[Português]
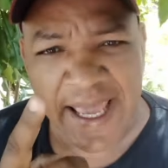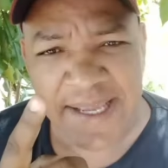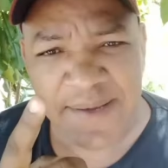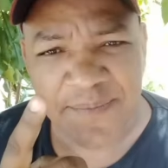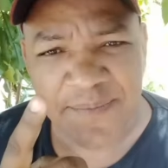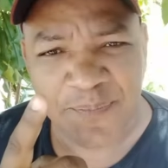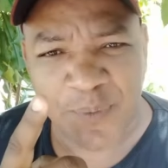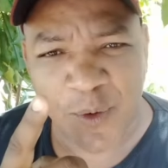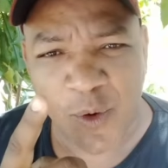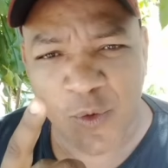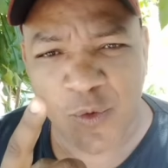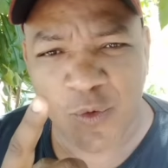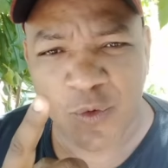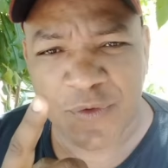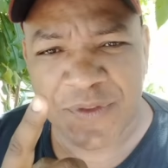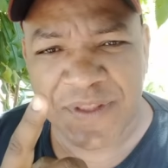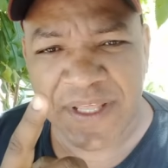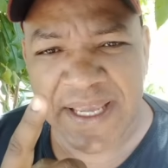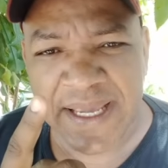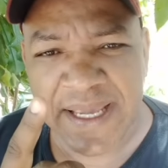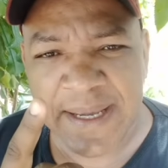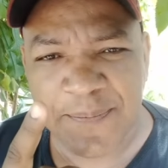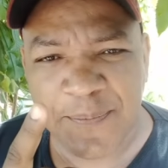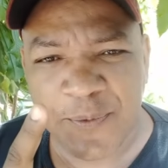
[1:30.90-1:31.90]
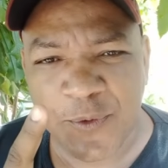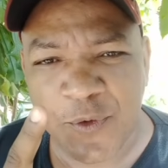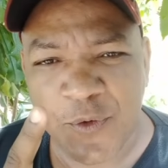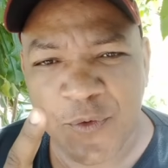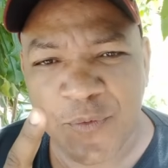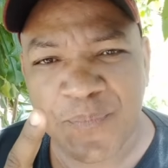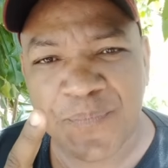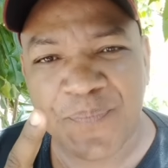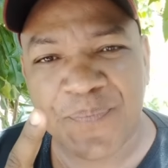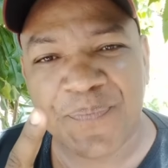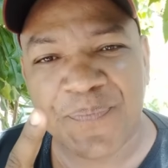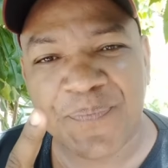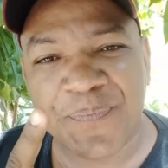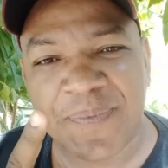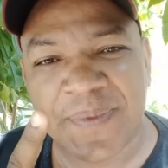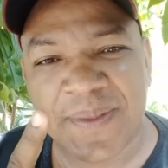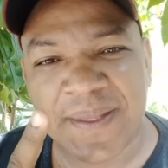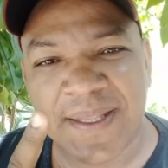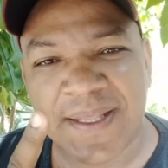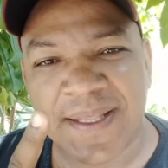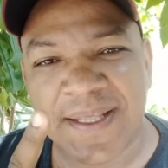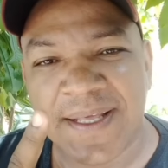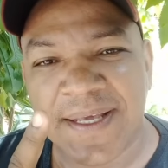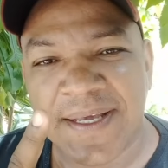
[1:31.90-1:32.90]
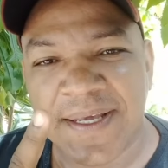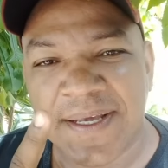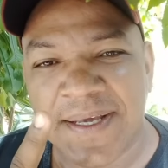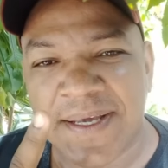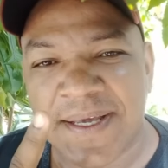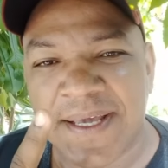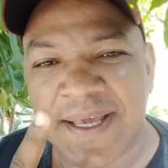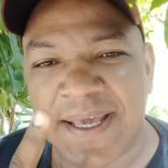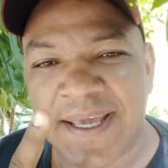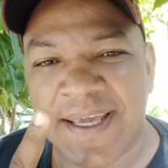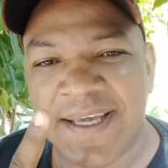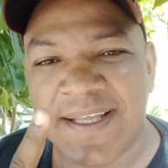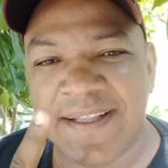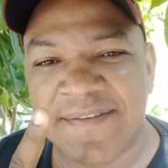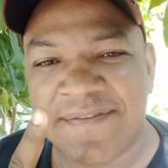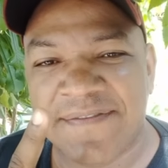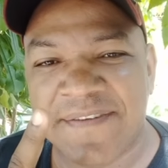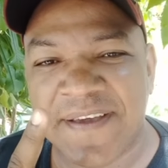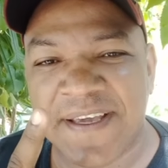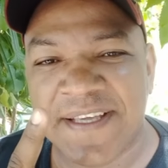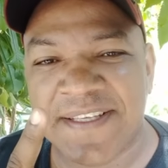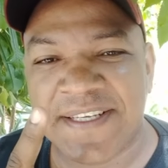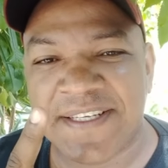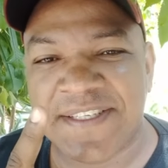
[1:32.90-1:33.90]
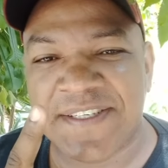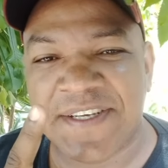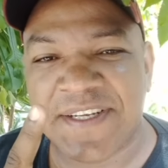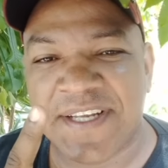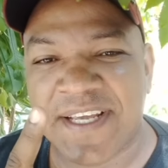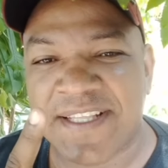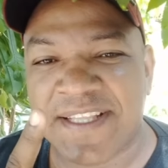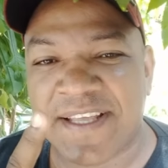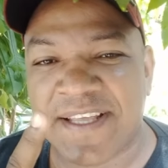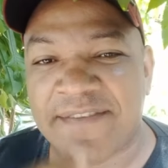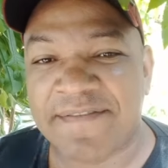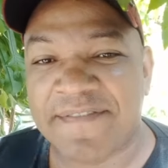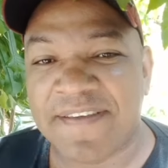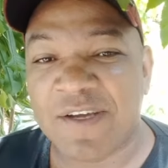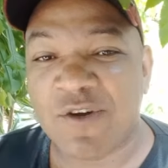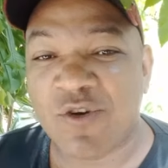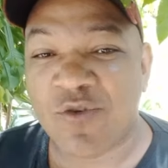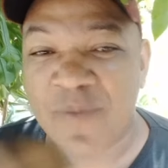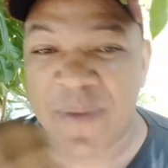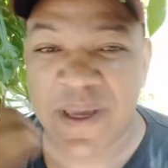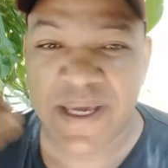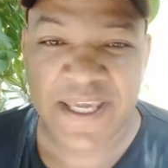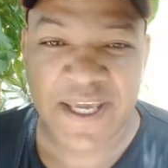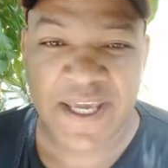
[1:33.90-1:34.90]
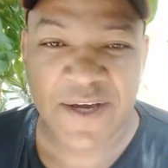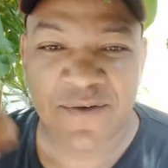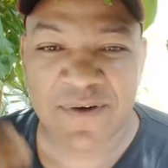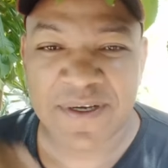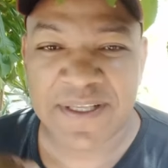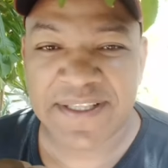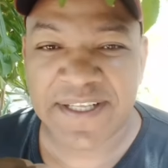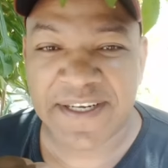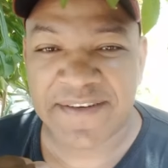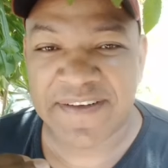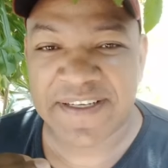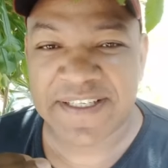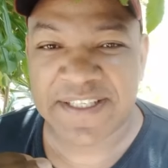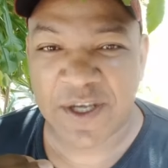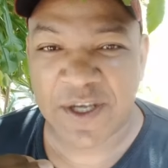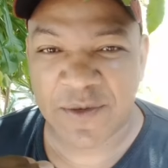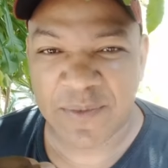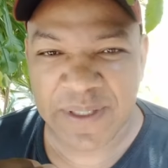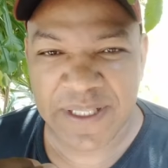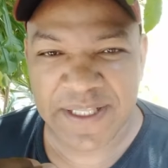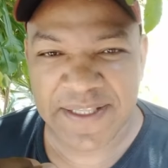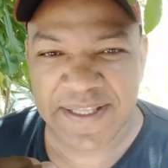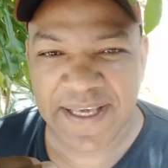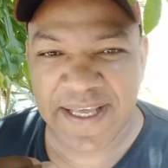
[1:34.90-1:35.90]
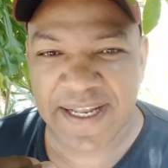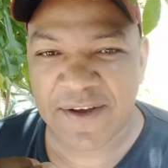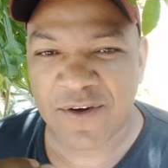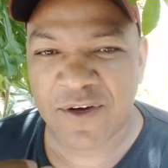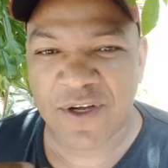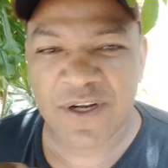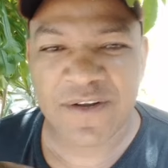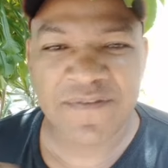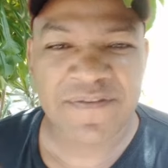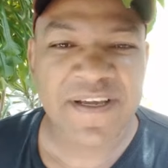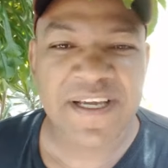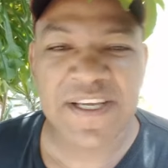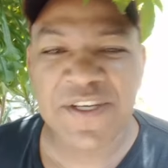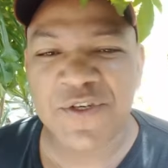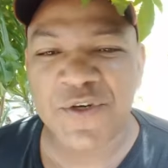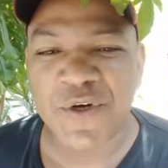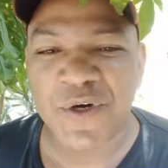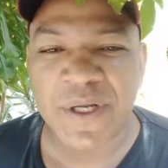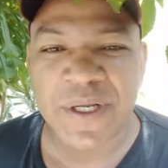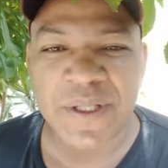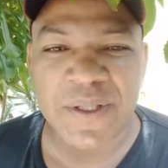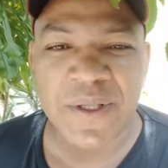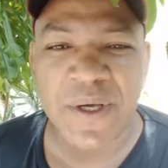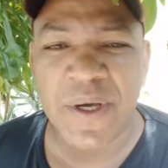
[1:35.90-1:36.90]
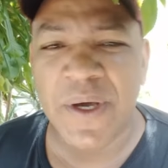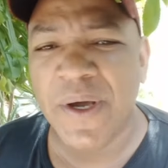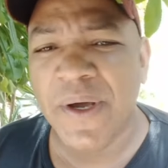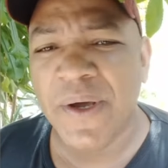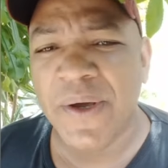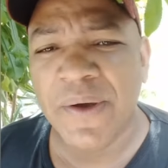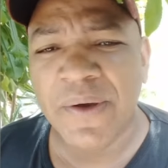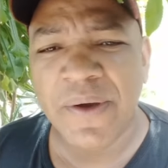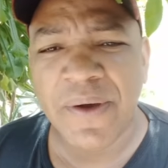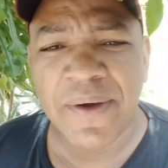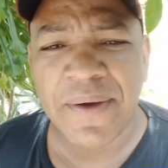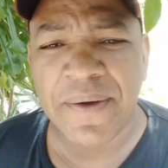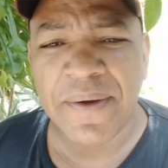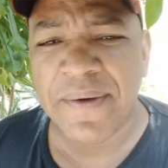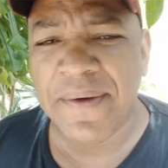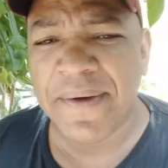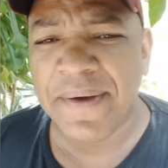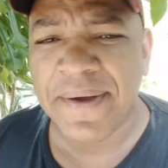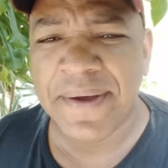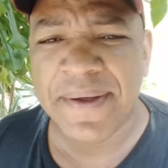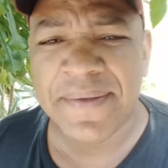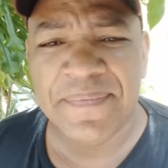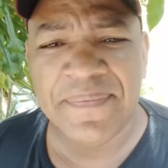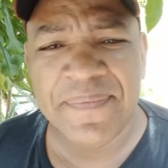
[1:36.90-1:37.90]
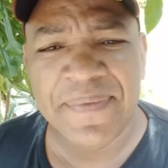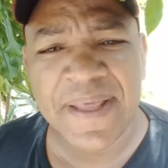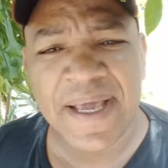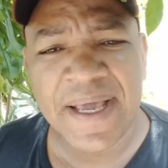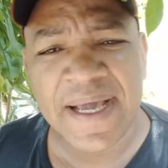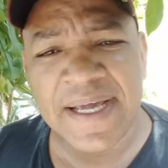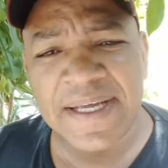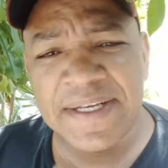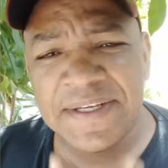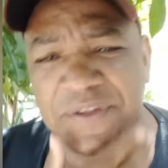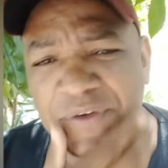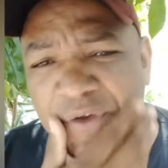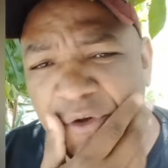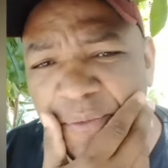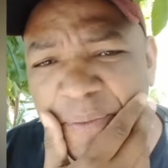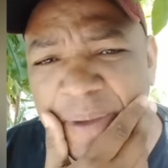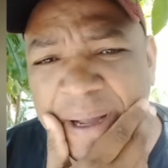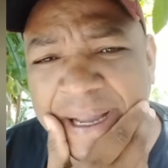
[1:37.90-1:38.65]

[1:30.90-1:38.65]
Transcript: Em pouco tempo, ele fez a direita ver como é que é uma intervenção militar. Agora fica aí chorando nuggets com